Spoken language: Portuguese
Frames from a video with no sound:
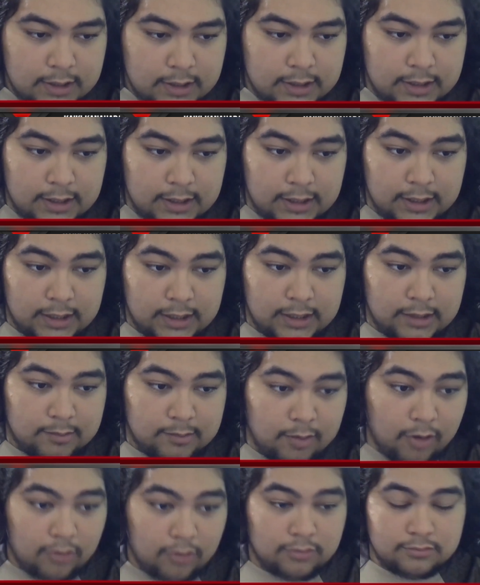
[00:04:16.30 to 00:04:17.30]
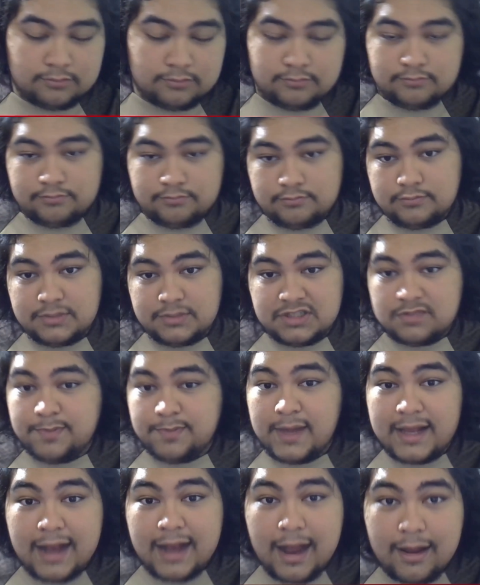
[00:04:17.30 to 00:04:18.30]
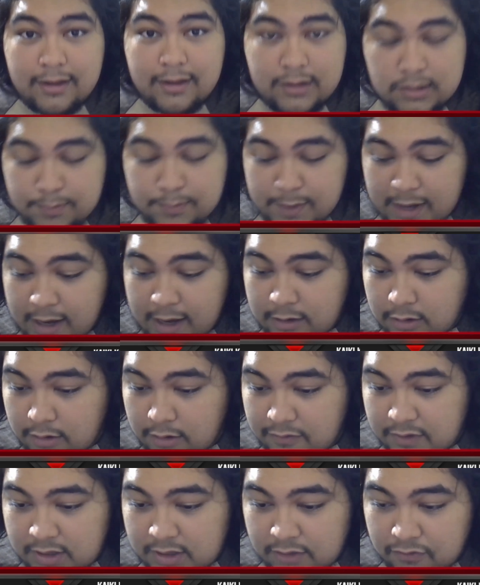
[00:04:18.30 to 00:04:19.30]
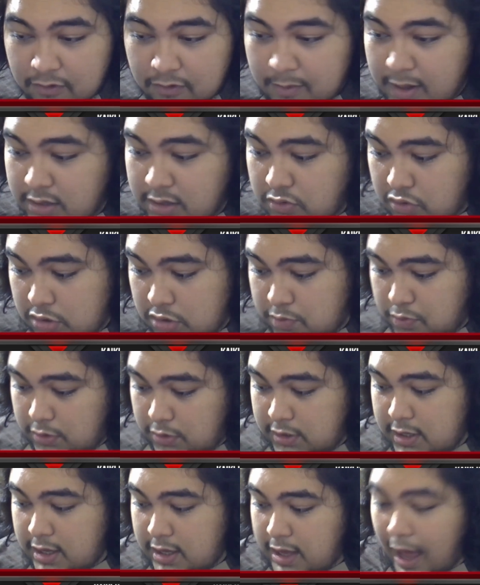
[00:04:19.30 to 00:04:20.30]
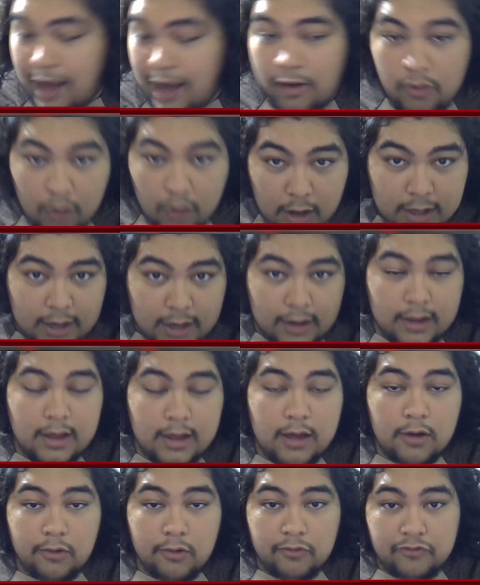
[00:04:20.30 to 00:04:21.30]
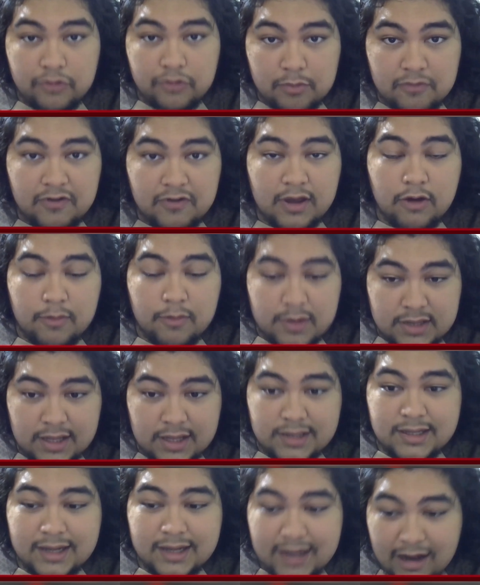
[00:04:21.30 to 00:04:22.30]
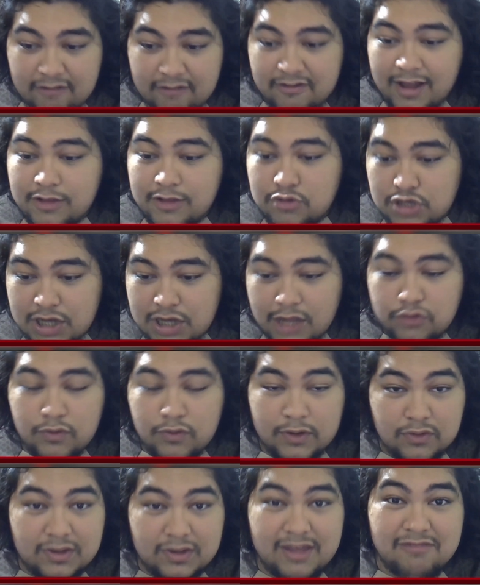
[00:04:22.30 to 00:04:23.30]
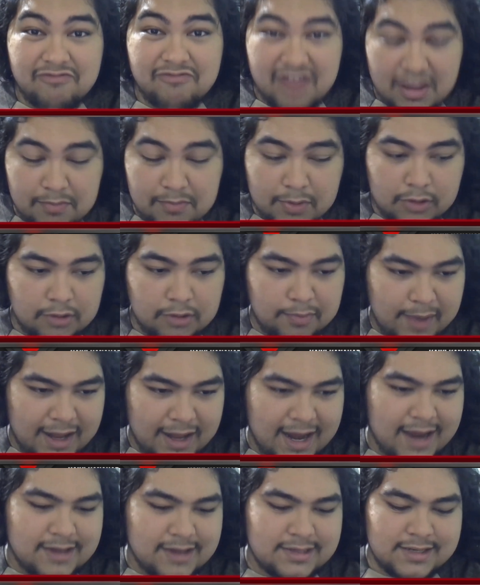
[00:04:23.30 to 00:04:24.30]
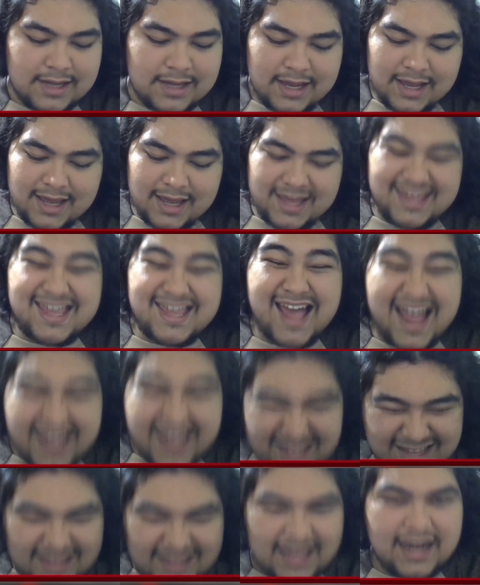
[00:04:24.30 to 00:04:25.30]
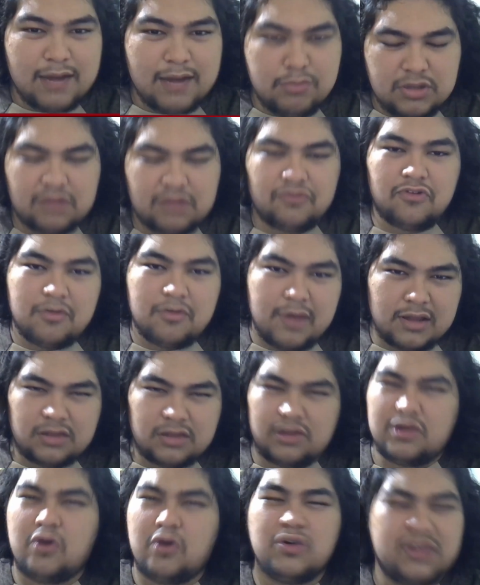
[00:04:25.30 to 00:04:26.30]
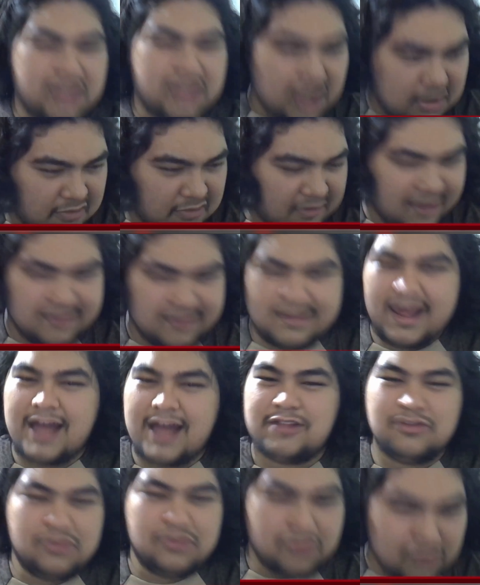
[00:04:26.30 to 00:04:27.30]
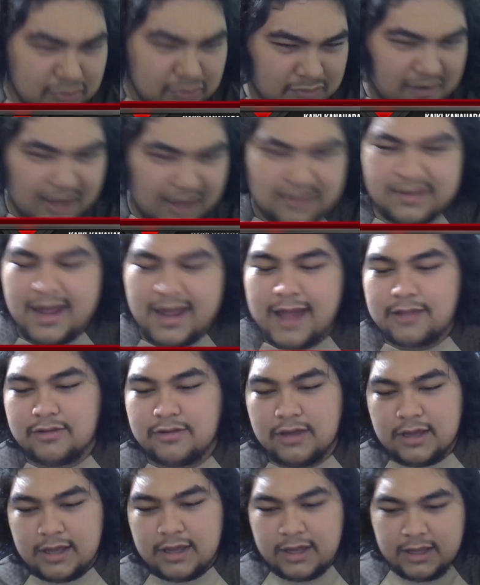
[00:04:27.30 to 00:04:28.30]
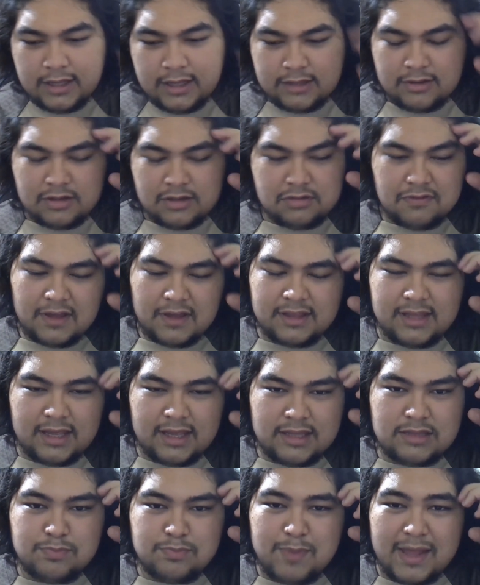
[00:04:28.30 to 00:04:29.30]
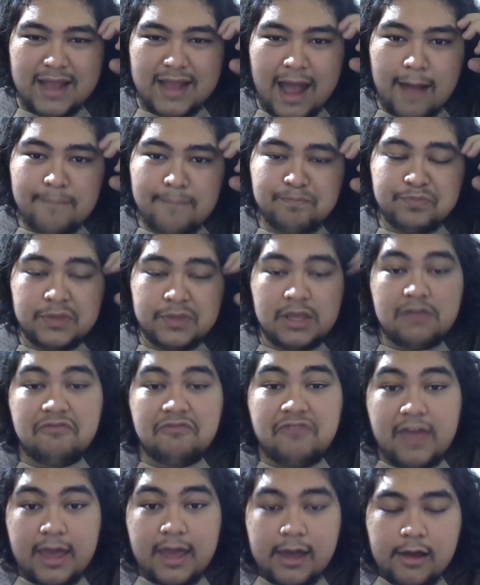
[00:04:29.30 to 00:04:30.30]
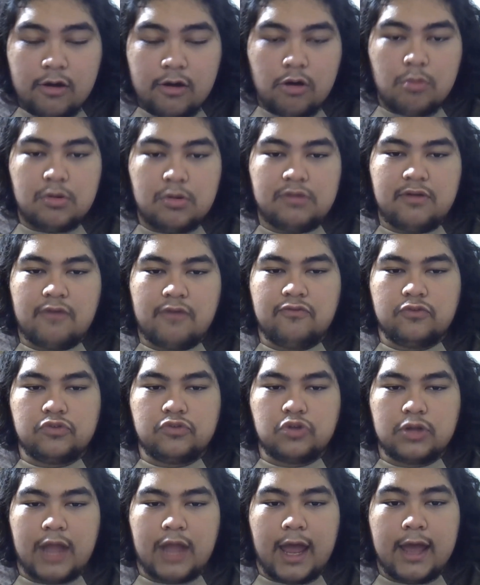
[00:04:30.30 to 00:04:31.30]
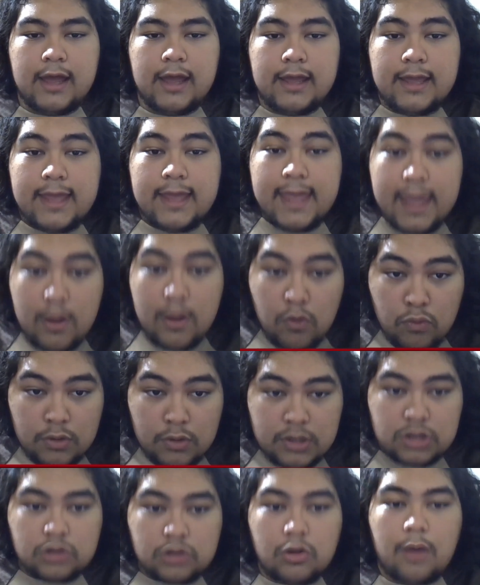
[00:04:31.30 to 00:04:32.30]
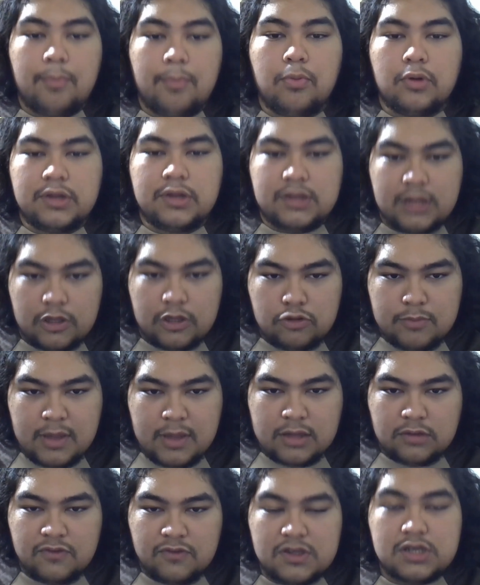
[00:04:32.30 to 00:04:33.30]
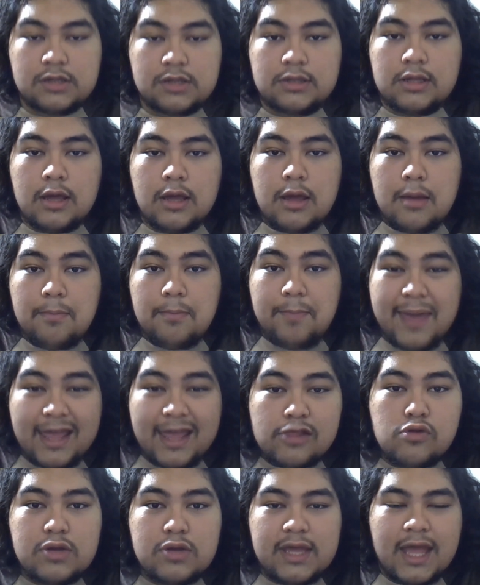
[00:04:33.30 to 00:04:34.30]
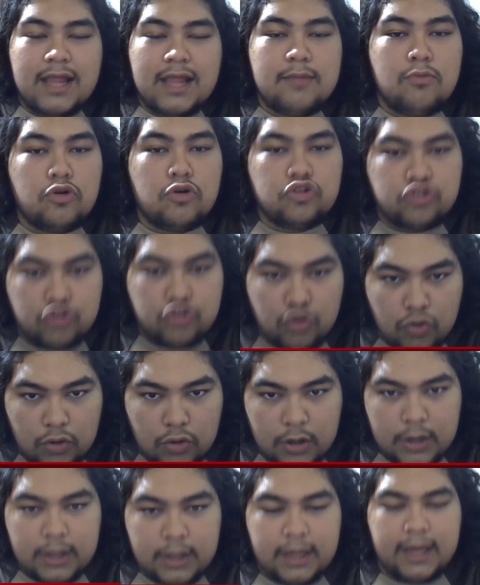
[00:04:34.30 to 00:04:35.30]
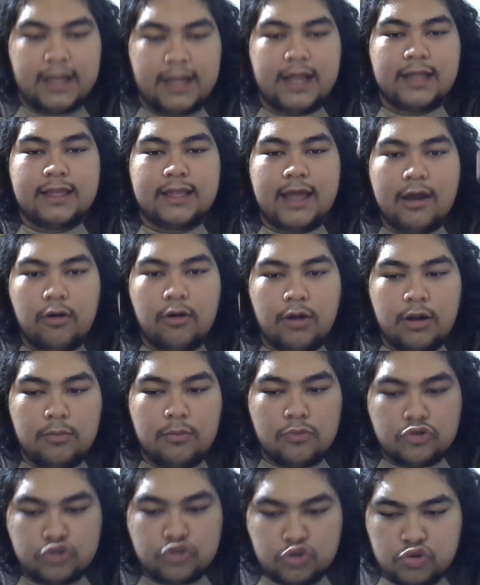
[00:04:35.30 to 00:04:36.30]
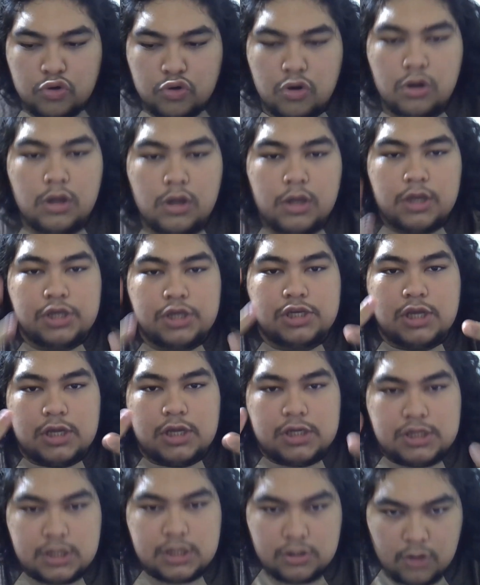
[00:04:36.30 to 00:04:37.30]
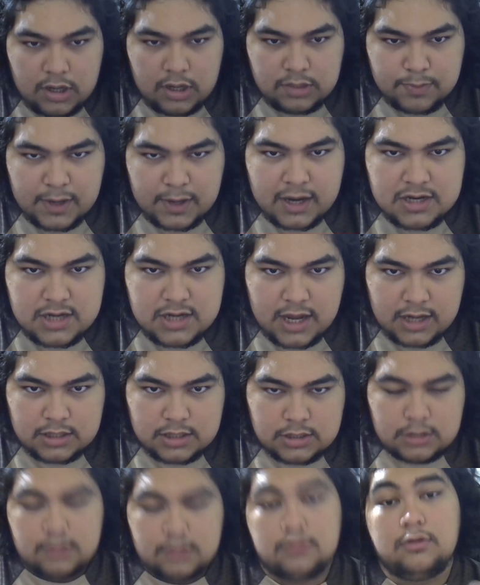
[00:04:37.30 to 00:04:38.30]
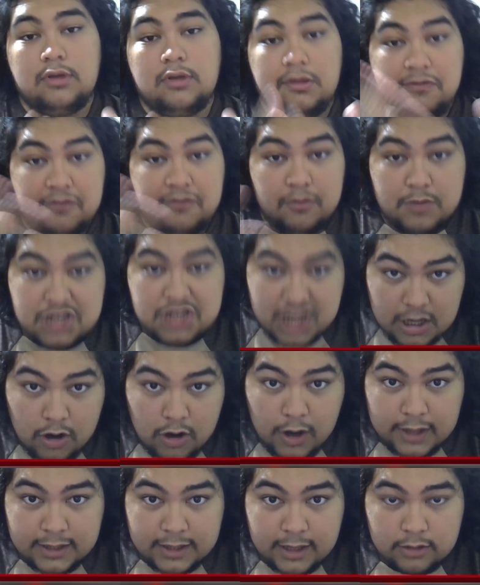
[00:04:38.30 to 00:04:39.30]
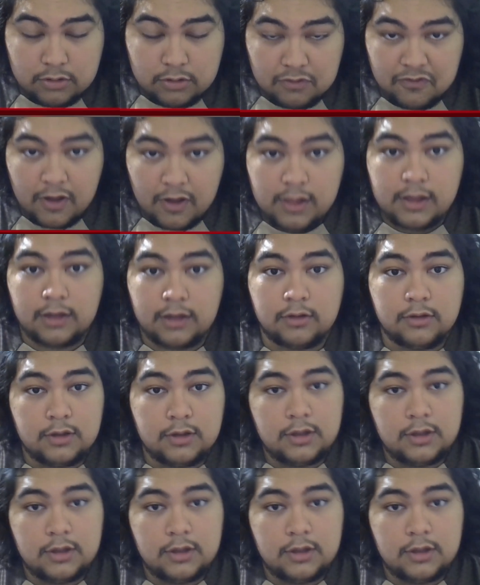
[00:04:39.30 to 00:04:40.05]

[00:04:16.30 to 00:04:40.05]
E, bom, esperar, esperar novas informações, porque agora o filme vai começar a ser gravado já no ano que vem, pelo que parece, e aí teremos informações, roteiro vazado, tudo vazado. Então a gente vai ter que esperar e ver como que vai funcionar. Eu estou apostando minhas fichas pelo que ele mostrou. Ele até agora mostrou Shang-Chi 2 pra gente, em filme de herói, tá? Eu tô falando.